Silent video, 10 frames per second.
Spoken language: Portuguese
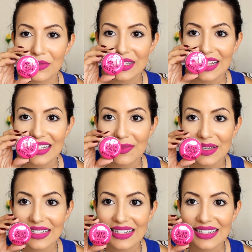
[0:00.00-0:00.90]
vocês,
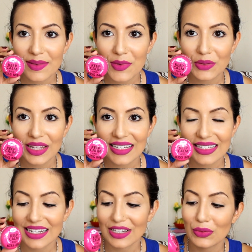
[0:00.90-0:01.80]
mas nesse meu tá
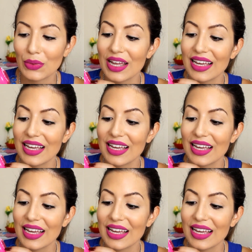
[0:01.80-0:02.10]
escrito